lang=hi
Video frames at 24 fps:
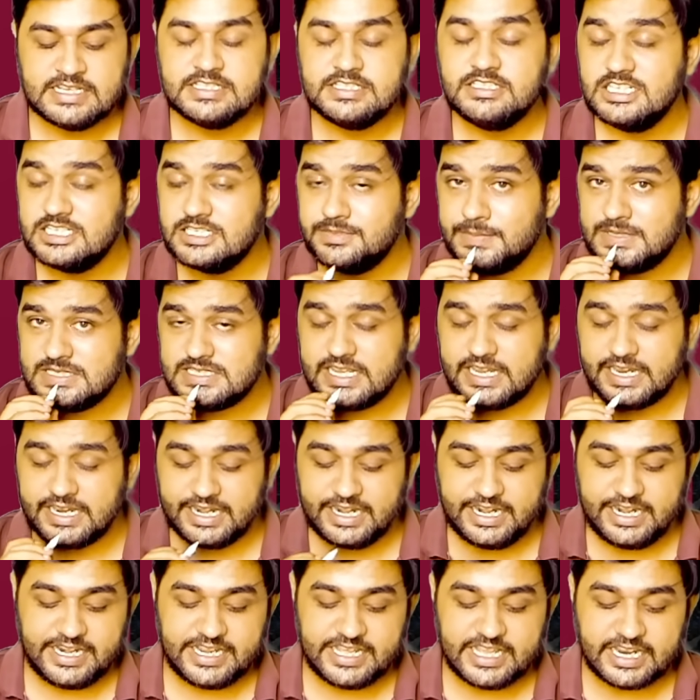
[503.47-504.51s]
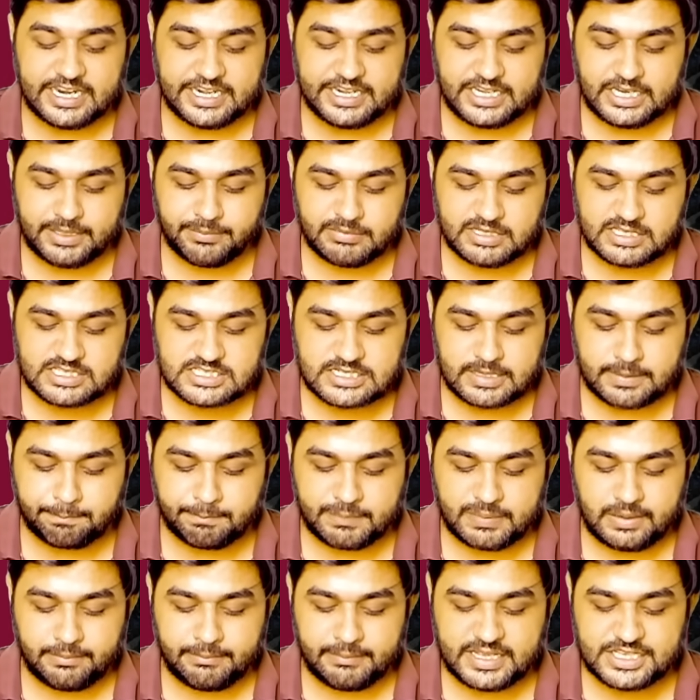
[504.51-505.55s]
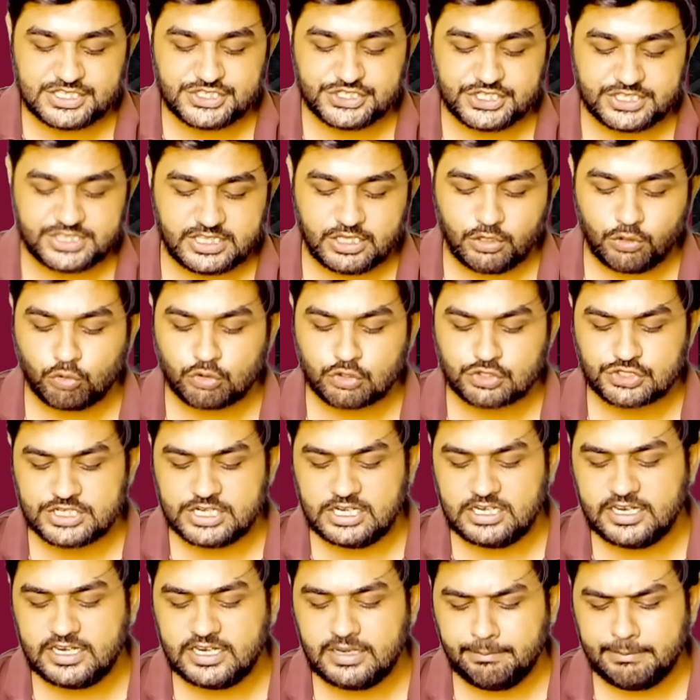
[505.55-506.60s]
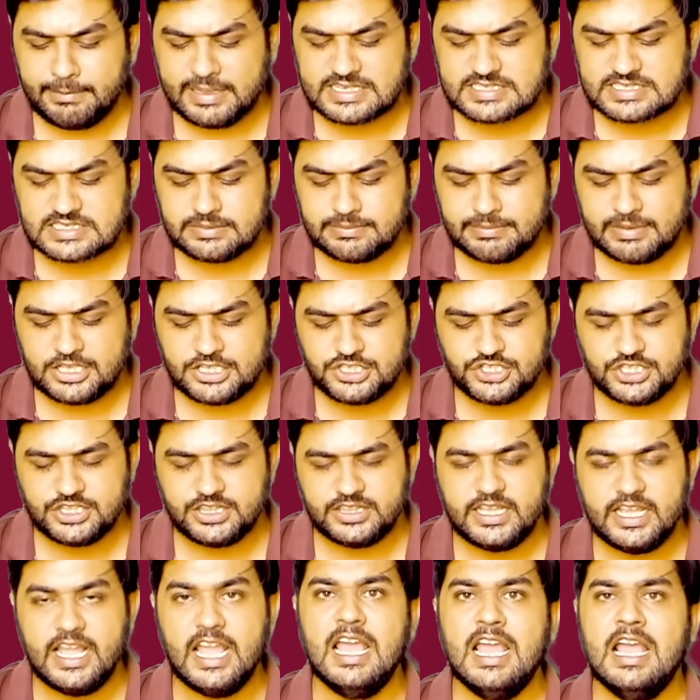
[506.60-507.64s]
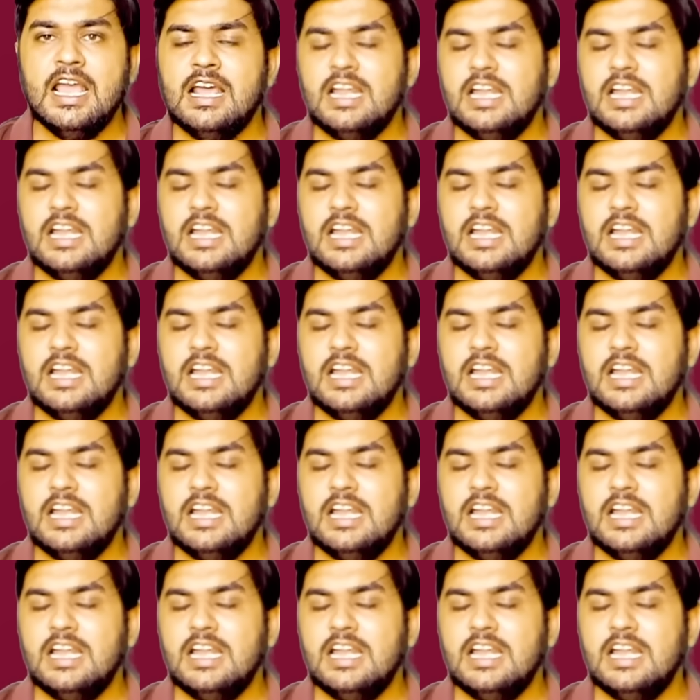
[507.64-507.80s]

जिसमें से इंडिया की टीम ने छप्पन मैच जीते हैं और ऑस्ट्रेलिया ने बयासी मैच जीते हैं